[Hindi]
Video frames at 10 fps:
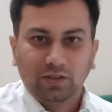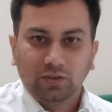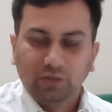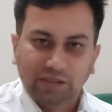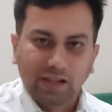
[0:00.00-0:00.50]

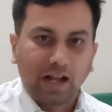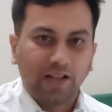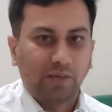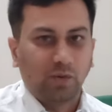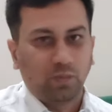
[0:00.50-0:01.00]
तो इसका
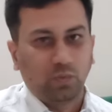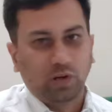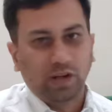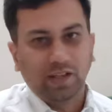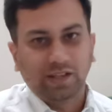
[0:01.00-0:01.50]
आज हम लोग
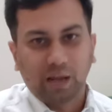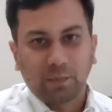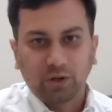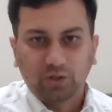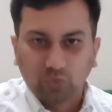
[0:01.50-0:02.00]
पूरा एक
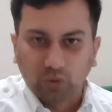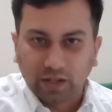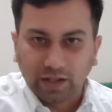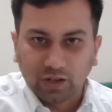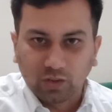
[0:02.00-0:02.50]
सैंपल टूर
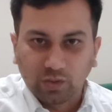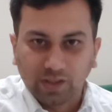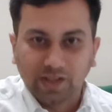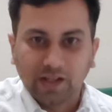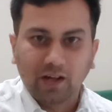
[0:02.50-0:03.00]
करेंगे टू
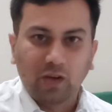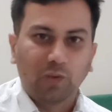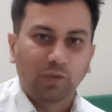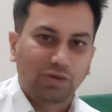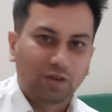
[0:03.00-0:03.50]
बी का
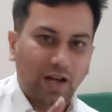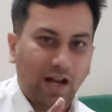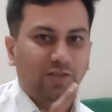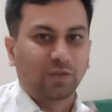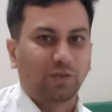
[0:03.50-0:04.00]
और वो जो
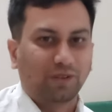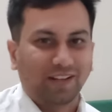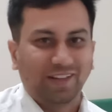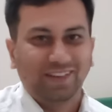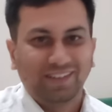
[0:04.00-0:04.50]
खास ऑफर
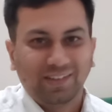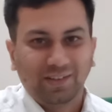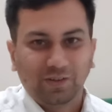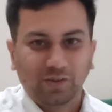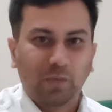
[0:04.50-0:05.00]
है
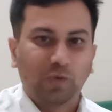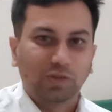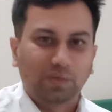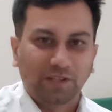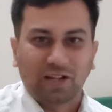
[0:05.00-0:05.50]
जो
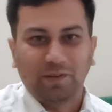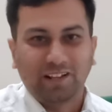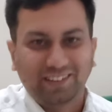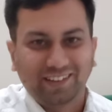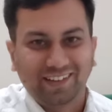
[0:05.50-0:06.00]
आपको स्पेशल
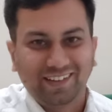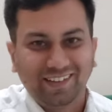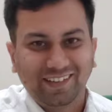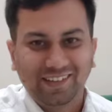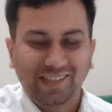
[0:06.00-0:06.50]
बनाती है
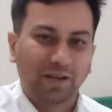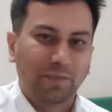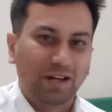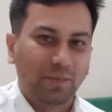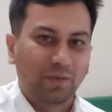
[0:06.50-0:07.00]
इसके
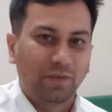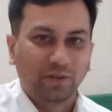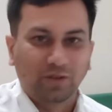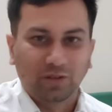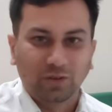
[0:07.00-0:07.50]
बारे में
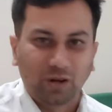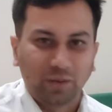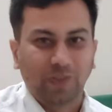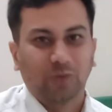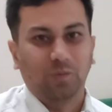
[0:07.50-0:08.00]
वीडियो के
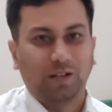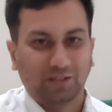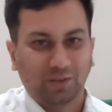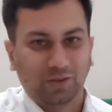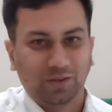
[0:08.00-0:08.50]
दौरान मैं ज़रूर
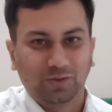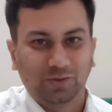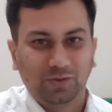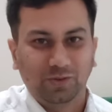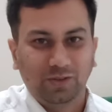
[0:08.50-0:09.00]
बात करूंगा
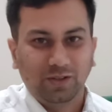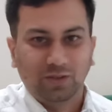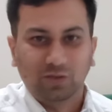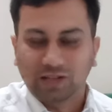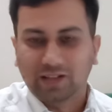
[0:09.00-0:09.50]
दोस्तों
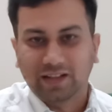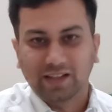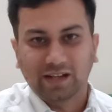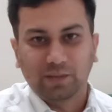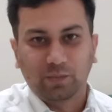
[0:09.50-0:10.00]
तो चलते
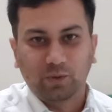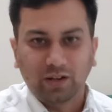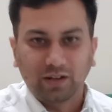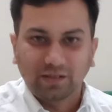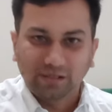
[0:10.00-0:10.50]
हैं इसका
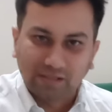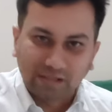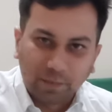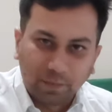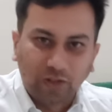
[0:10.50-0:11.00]
पूरा
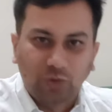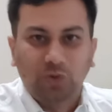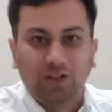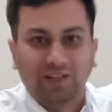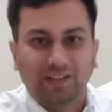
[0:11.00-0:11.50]
सैंपल
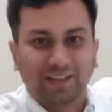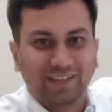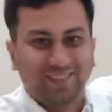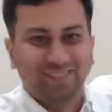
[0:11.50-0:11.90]
टूर करते हैं